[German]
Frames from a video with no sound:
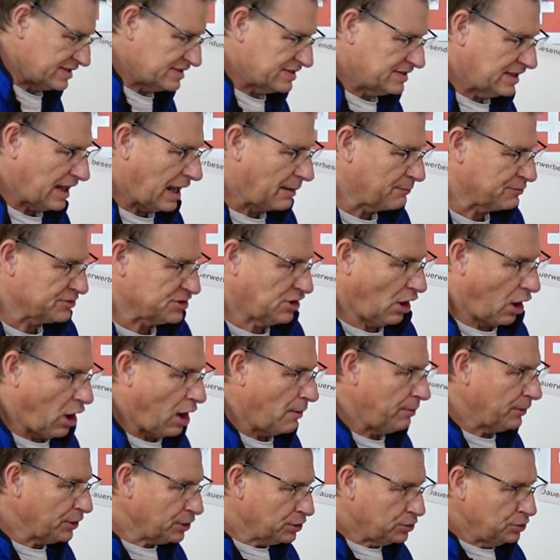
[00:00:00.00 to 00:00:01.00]
ist ein
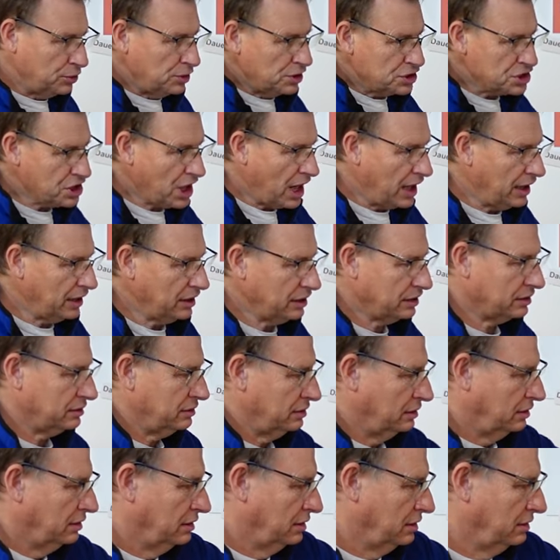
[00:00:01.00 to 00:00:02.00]
Absorberkühlschrank.
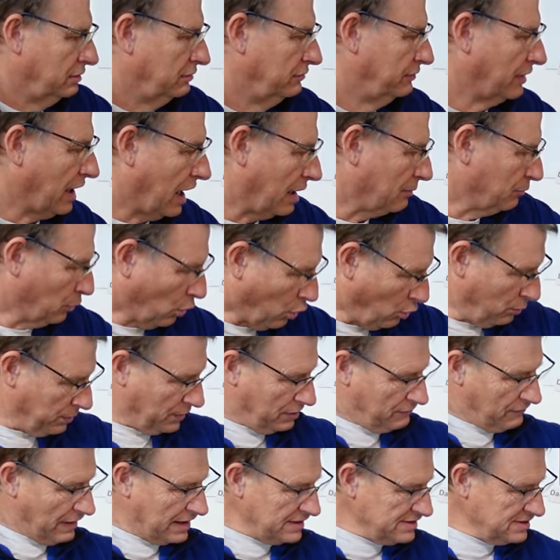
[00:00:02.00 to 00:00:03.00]
Wir haben oben
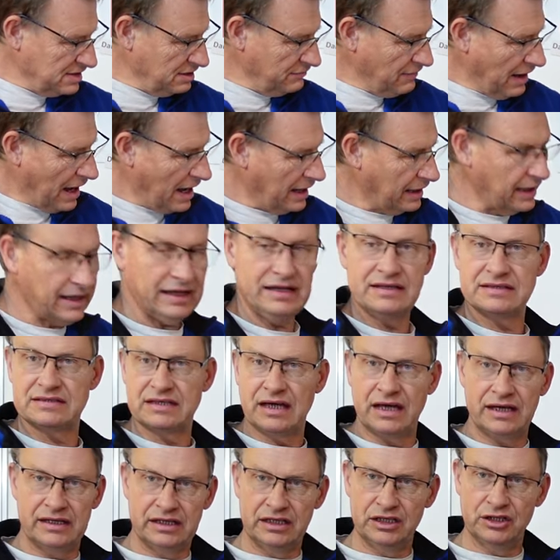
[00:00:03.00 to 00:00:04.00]
eine Wasserwaage,
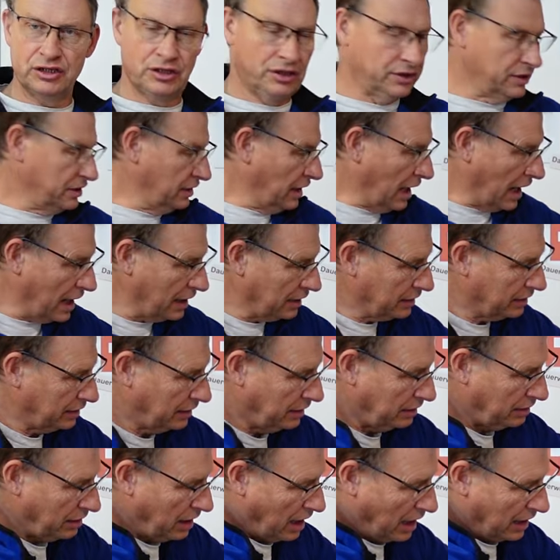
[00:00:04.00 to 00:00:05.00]
zeige ich euch
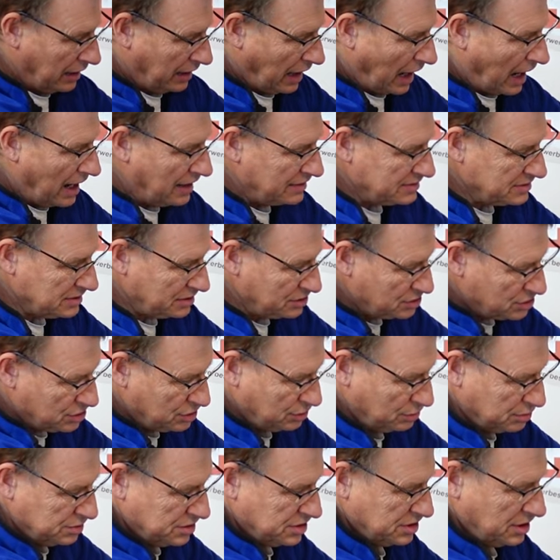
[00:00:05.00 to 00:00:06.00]
nachher.
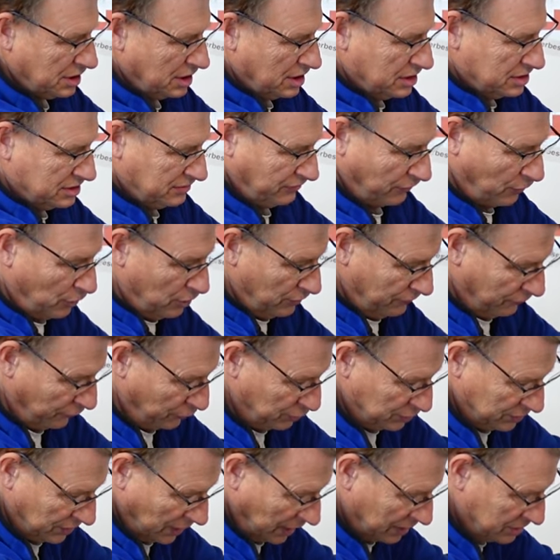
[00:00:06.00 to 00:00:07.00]
Gasanschluss, 12
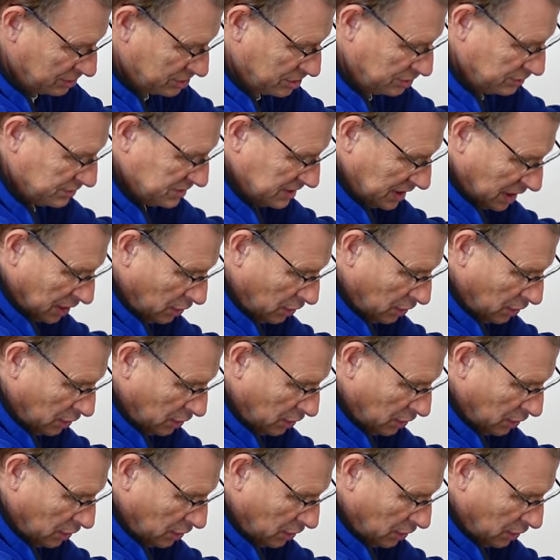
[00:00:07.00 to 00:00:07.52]
Volt Anschluss